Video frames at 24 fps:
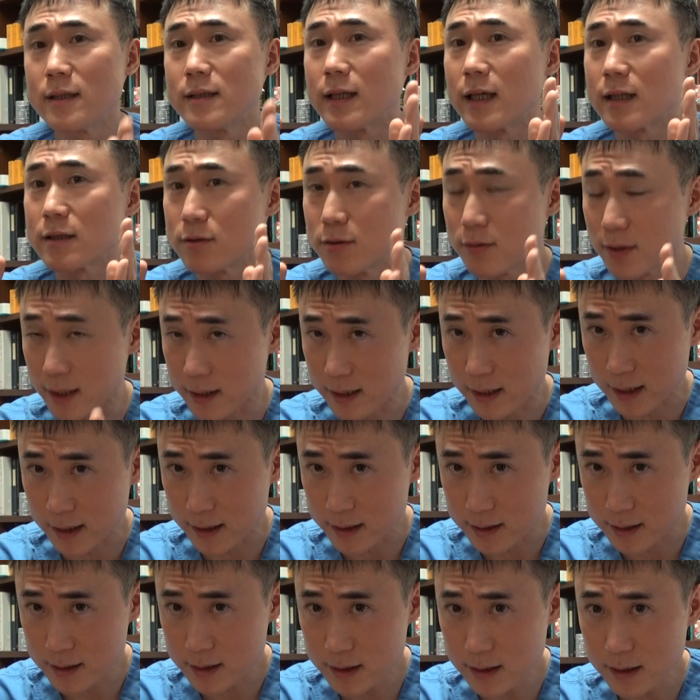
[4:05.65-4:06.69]
なくはない
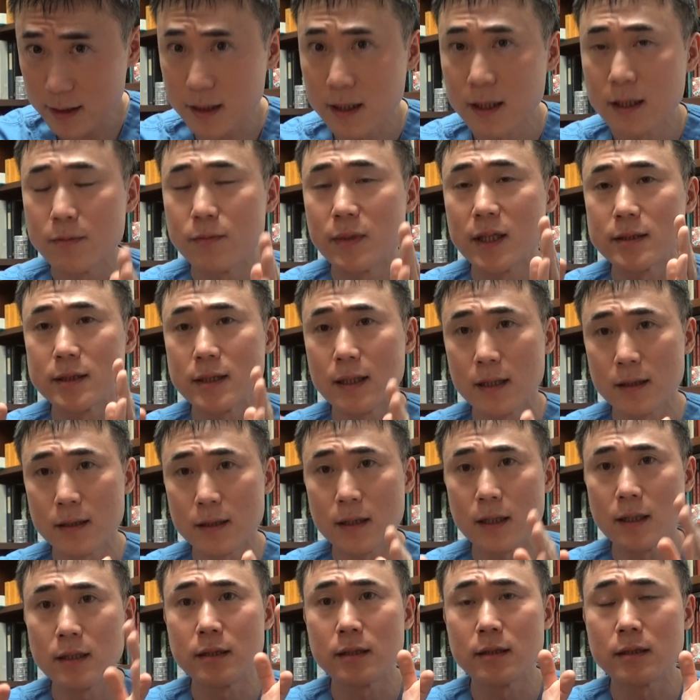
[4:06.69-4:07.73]
し、まあ、先
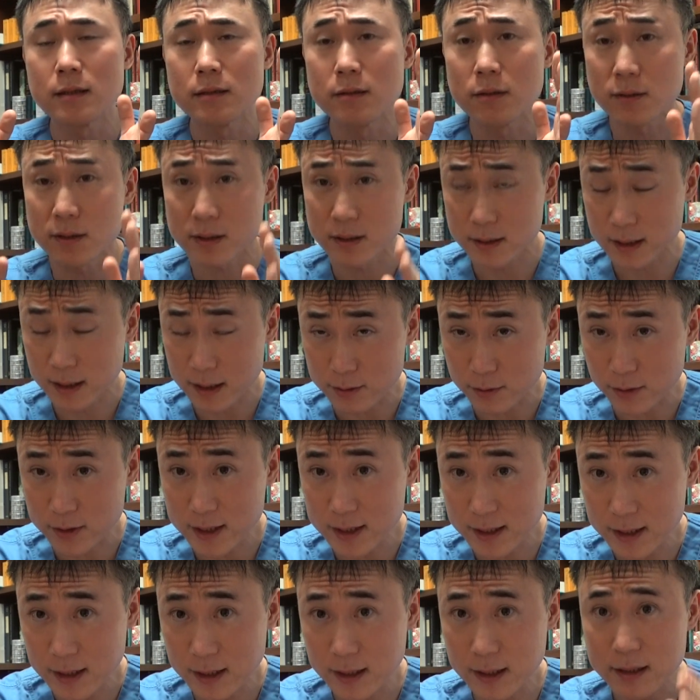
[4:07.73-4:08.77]
天性の
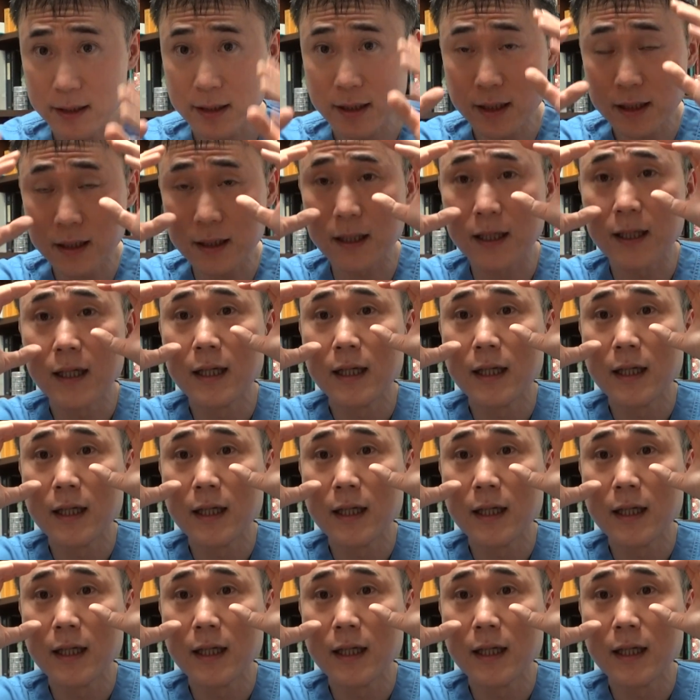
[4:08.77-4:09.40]
奇形で